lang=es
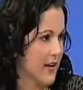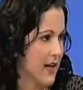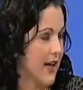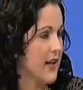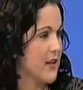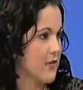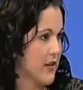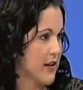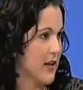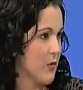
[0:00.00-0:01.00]
radicales y
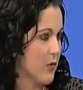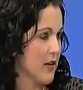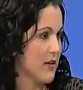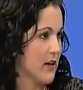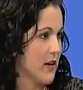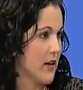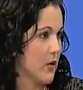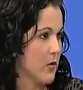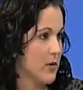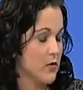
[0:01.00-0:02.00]
diferentes que pueden tener
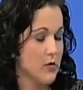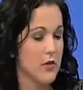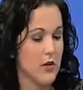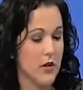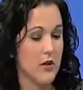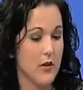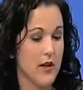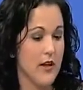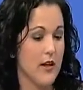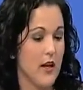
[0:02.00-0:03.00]
la juventud. Y yo
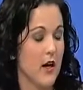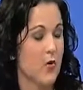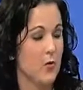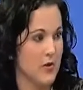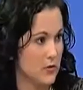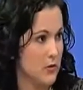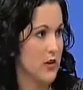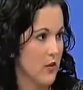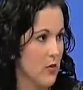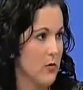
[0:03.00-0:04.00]
creo que la
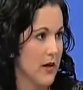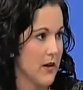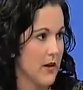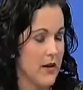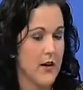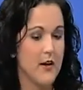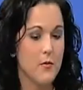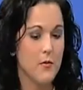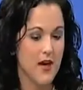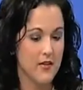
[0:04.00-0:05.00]
juventud en Cuba
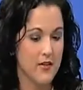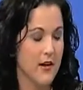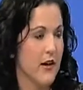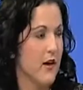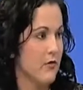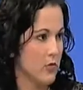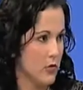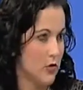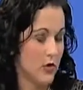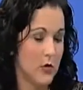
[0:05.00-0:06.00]
va a ser el
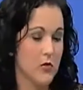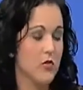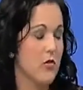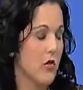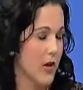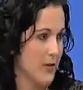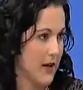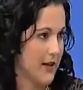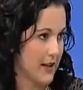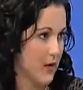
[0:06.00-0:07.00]
futuro de Cuba. Son los que
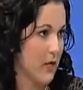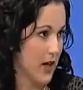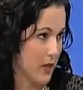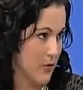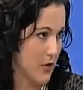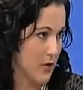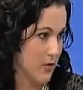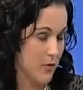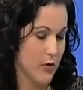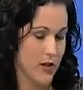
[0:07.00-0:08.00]
van a traer un
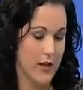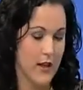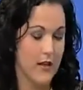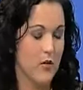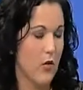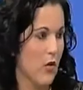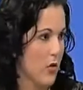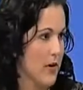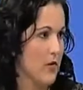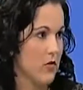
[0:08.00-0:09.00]
cambio, porque los
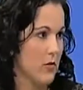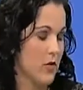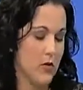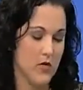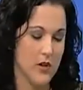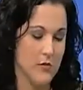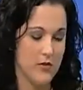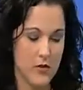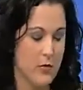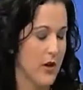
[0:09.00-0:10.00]
jóvenes somos los
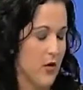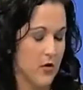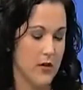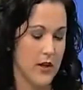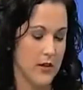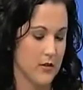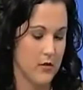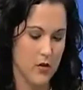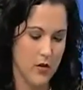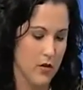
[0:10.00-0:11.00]
siempre los
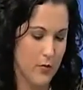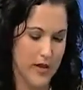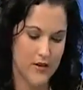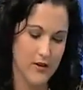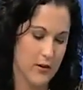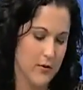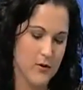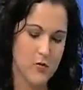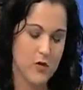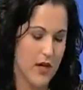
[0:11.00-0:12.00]
en todos los países que has
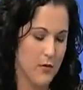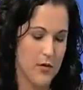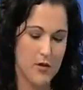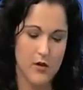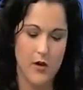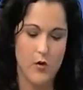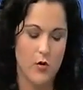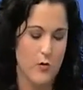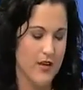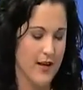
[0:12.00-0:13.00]
visto un cambio en
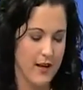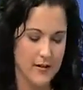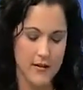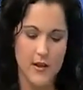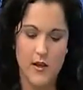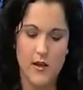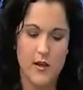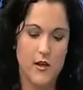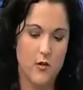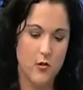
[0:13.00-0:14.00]
Europa del Este,
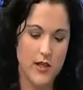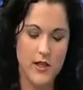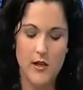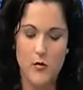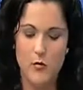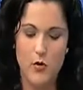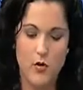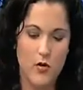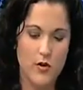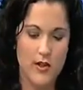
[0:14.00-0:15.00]
en Hungría, en
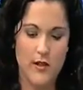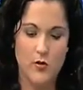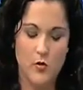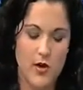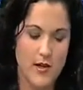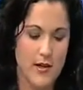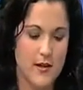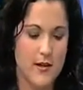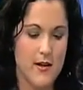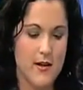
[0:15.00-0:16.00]
Polonia, en
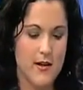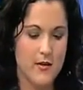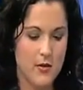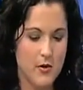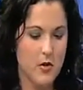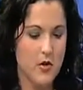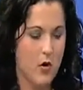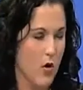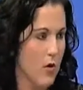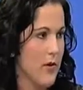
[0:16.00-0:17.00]
Lituania, se ha visto que
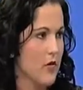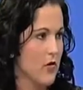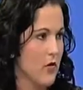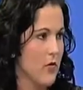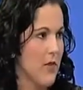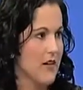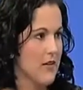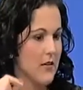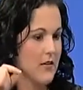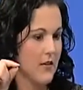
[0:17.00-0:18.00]
los jóvenes son los
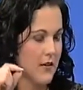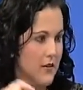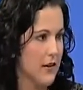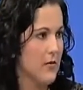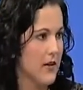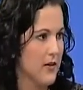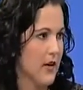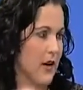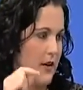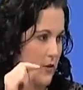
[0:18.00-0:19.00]
más sensibles a